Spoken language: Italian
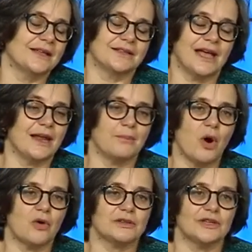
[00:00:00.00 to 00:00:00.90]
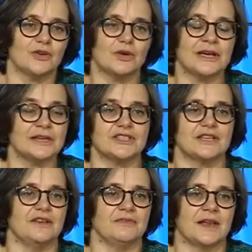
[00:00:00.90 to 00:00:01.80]
dalla morte non è che
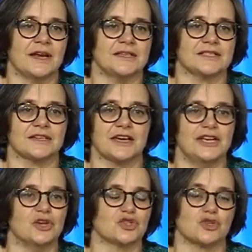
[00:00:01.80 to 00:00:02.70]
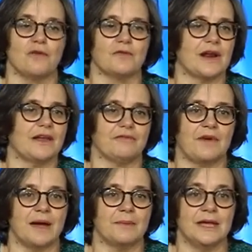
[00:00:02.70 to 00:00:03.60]
c'è differenza, che io soffra da
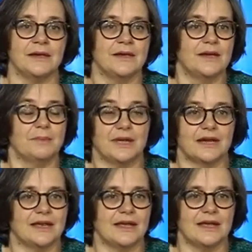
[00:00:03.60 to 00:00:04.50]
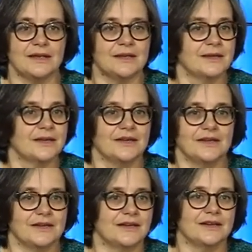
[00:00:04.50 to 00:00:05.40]
fame perché
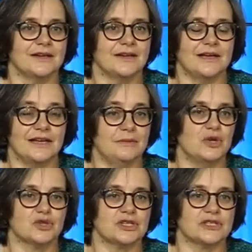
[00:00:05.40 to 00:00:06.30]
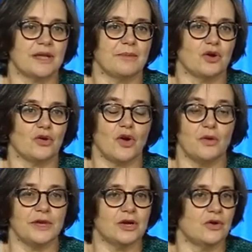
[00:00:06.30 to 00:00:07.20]
eh, il mio sistema
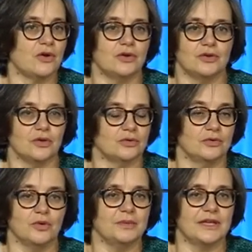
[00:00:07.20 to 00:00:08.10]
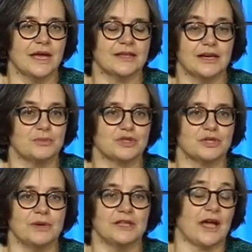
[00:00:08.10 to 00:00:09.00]
economico no, non mi dà delle
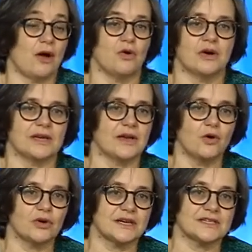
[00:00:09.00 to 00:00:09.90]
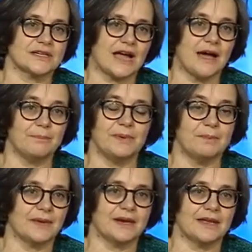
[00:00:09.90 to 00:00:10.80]
possibilità o che, o che
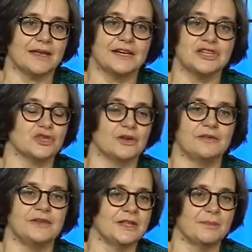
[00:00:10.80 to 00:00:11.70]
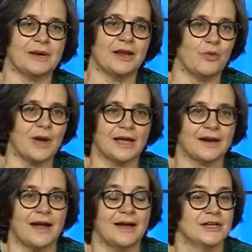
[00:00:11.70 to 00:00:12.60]
scappi mm. perché rischio la vita per la
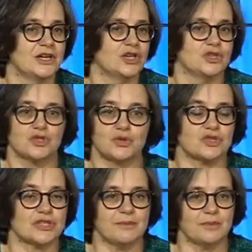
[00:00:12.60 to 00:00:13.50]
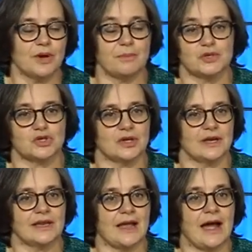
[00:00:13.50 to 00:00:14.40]
guerra, sono sempre una
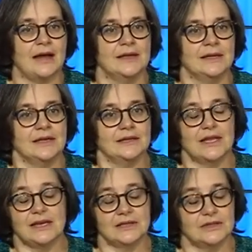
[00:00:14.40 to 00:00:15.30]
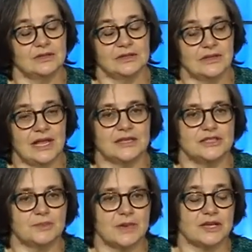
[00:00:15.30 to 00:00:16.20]
persona che ha della, della,
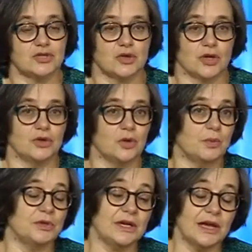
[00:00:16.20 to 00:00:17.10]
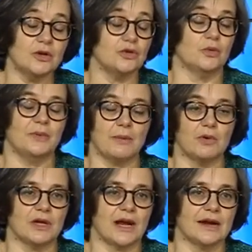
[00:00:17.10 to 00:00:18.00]
disperazione. Dopodiché noi
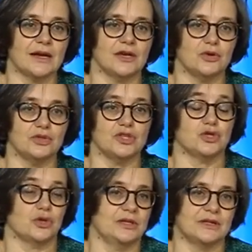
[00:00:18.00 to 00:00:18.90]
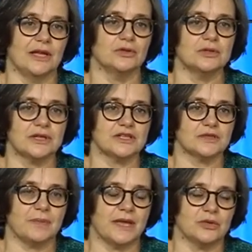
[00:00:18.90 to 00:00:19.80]
dobbiamo creare le condizioni intanto del
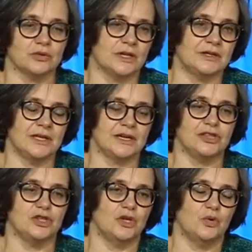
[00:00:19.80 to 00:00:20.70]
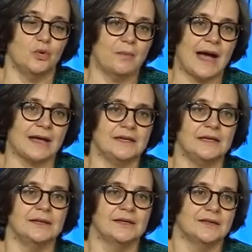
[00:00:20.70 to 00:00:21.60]
rispetto dei diritti
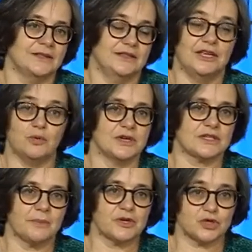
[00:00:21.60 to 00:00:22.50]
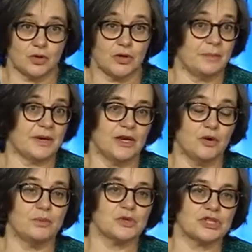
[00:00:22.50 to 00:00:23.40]
umani di queste persone perché
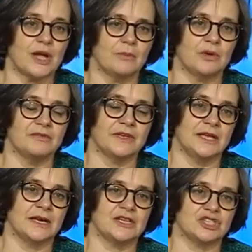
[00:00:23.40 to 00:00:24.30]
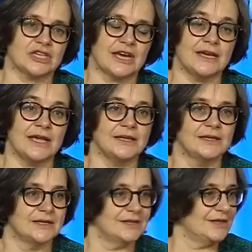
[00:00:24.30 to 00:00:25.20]
non possiamo rivedere scene,
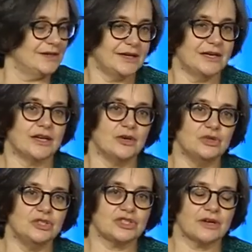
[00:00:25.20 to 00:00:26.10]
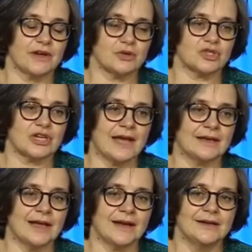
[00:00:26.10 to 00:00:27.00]
eh, lo diceva
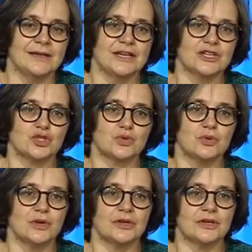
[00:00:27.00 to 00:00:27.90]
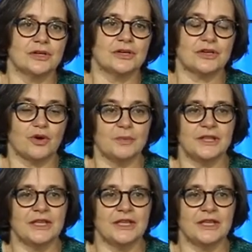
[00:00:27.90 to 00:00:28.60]
Rosanna, su eh,